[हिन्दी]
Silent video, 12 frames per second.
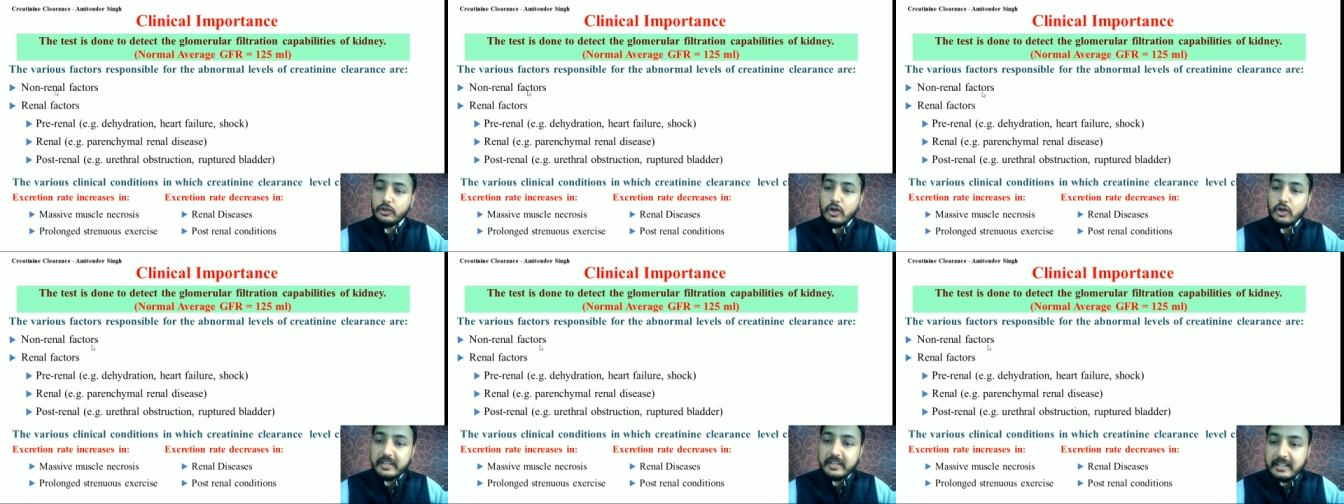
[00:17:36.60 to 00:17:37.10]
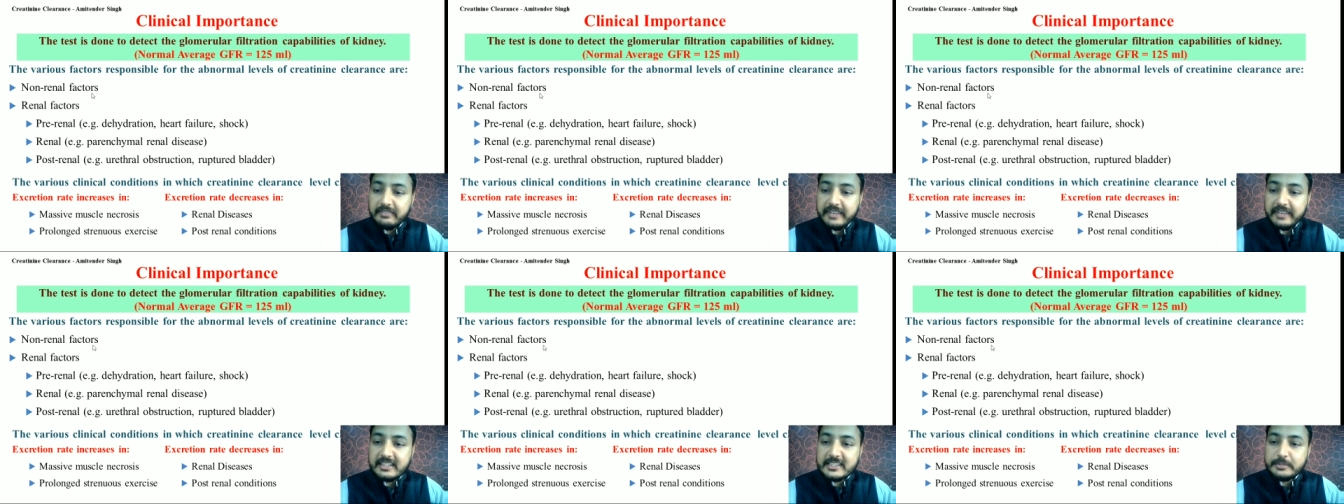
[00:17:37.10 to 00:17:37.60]
नॉन रिनल
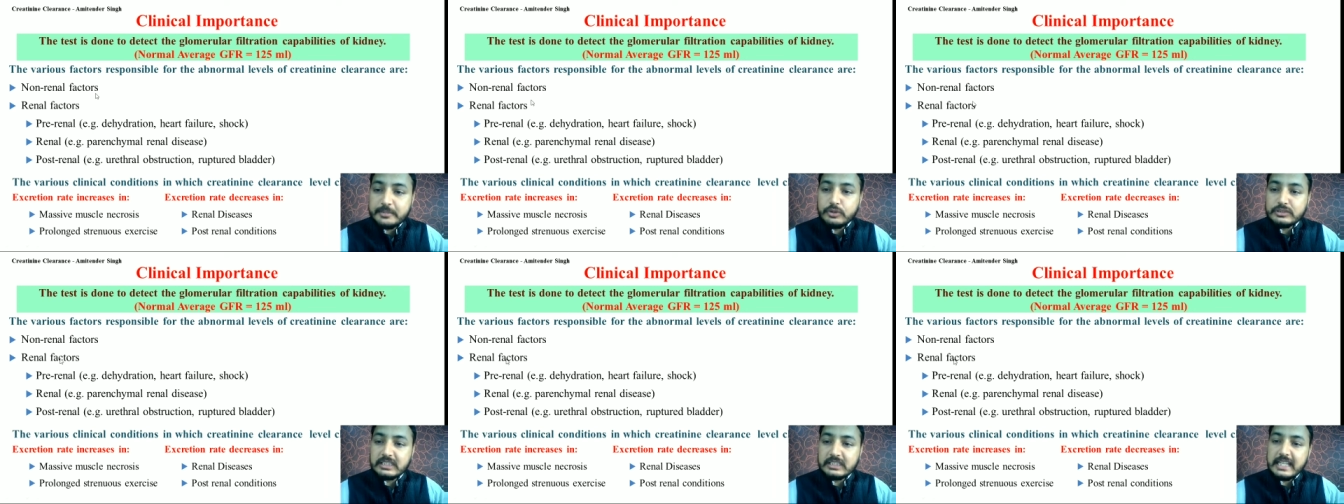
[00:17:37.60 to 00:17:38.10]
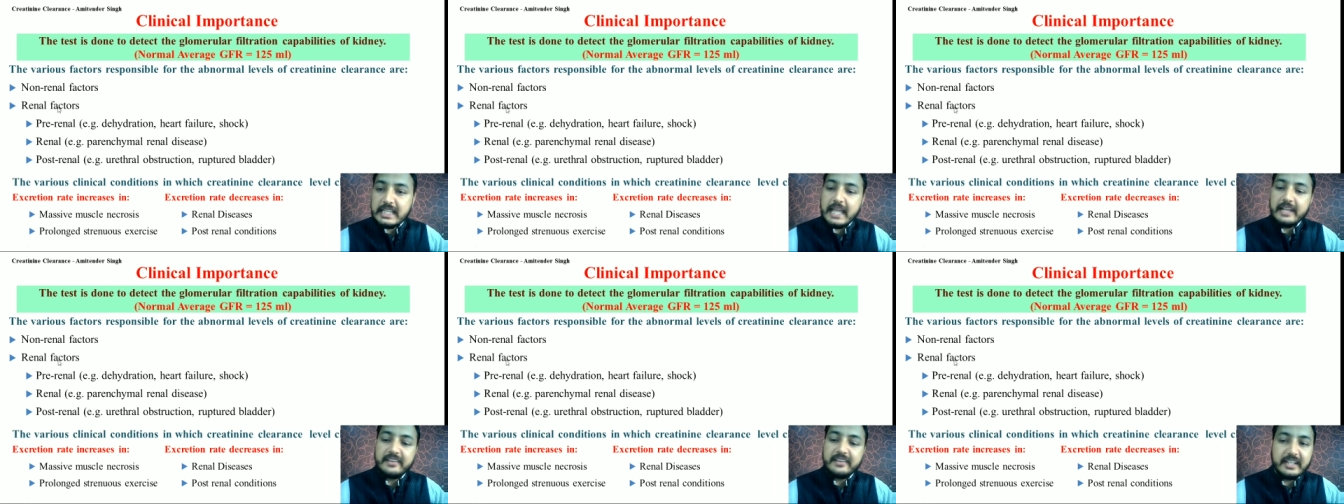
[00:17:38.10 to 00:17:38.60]
फैक्टर्स भी हो सकते
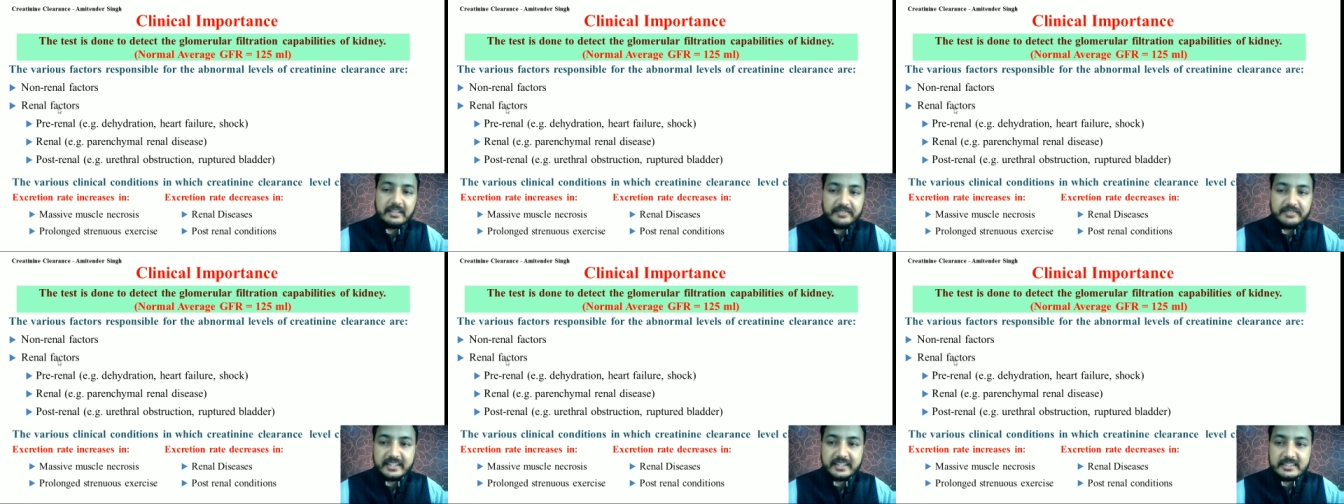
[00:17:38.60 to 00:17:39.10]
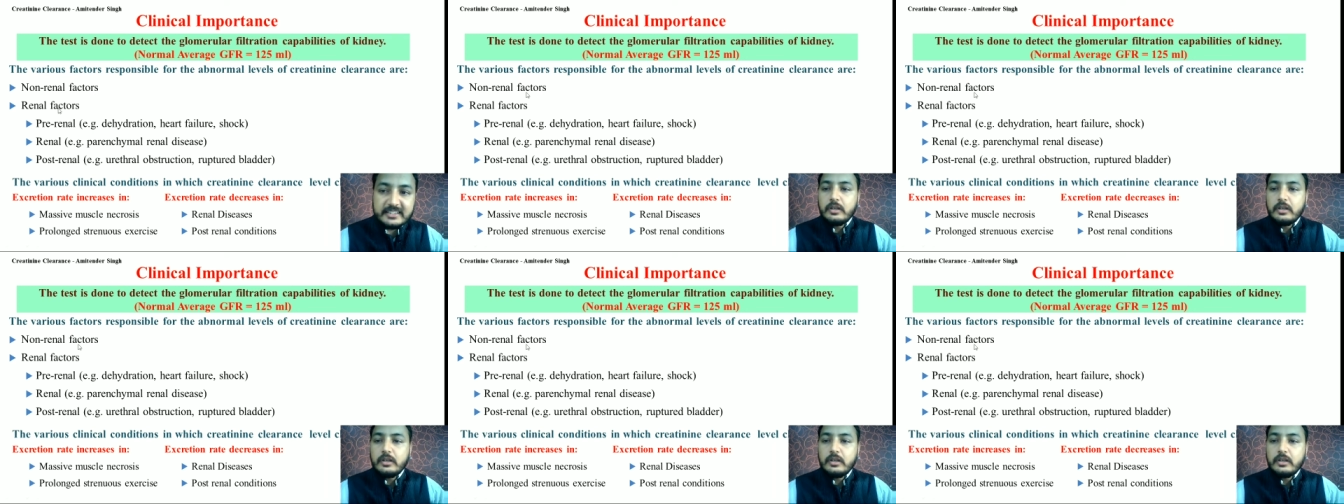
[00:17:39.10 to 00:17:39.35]
हैं रिनल फैक्टर